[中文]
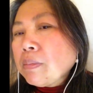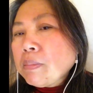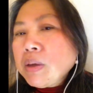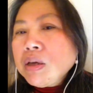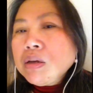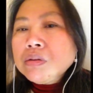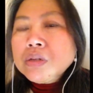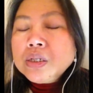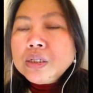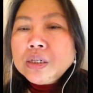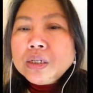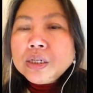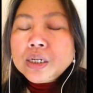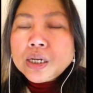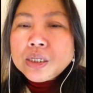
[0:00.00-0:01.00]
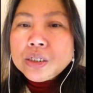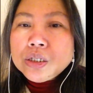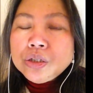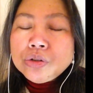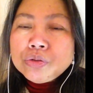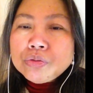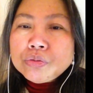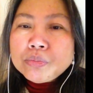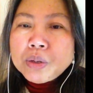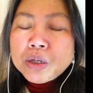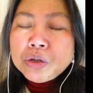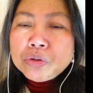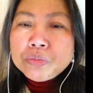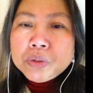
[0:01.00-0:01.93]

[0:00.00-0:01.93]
没有真正的感情，就没有